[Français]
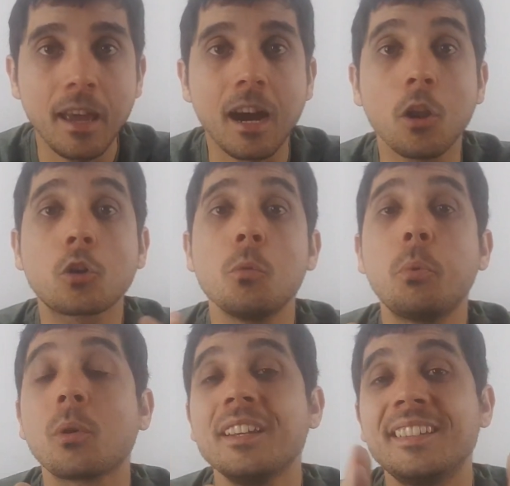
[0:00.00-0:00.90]
alors que
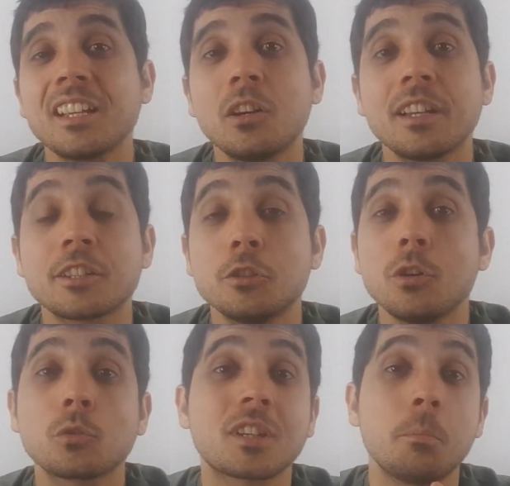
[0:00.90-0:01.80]
pour les écoles
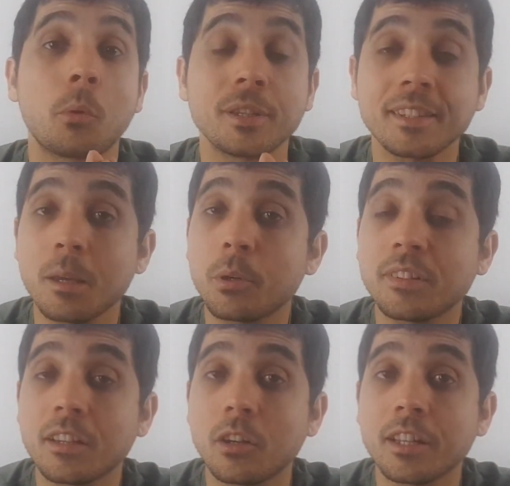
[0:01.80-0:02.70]
d'ingénieurs, en tout cas pour les très
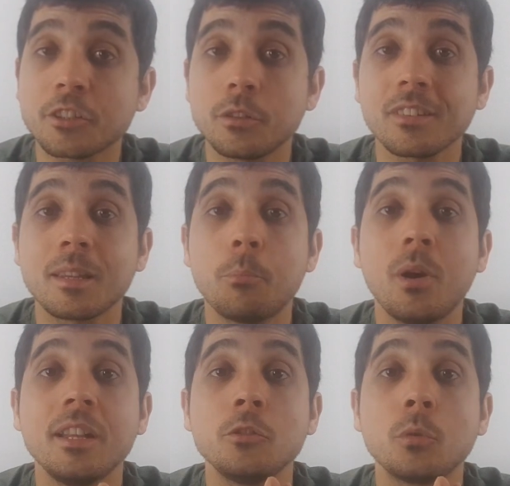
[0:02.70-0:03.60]
bonnes écoles d'ingénieurs, ça
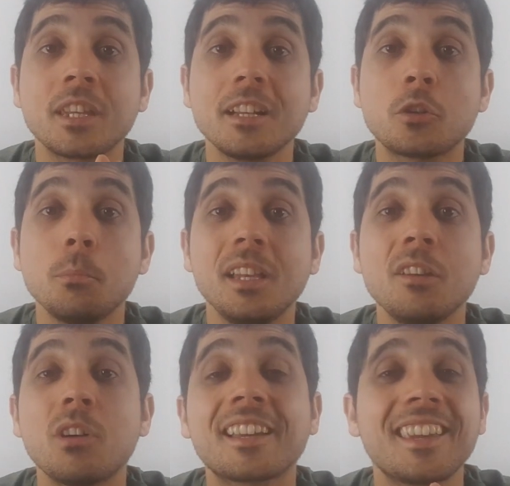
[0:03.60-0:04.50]
peut aller de quelques
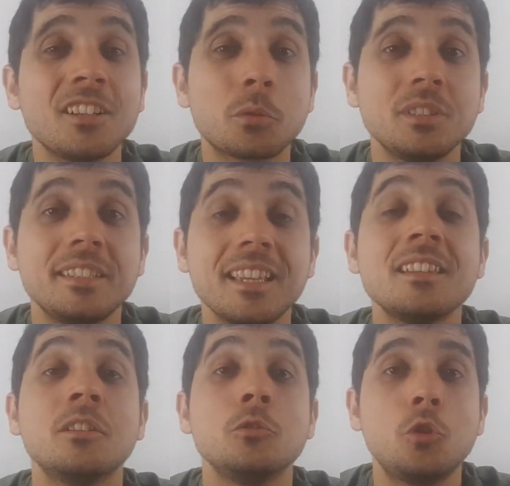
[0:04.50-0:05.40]
milliers, voire quelques
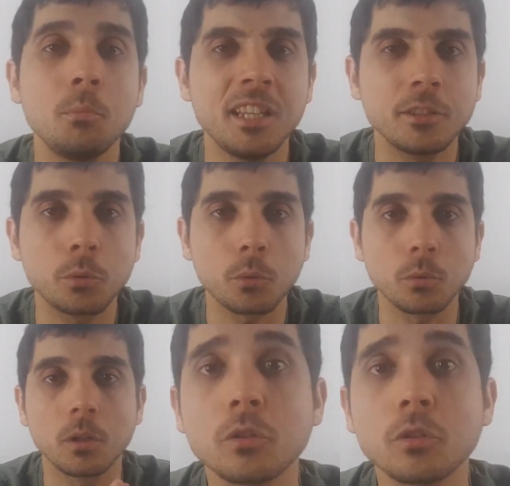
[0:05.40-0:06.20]
dizaines de milliers d'euros.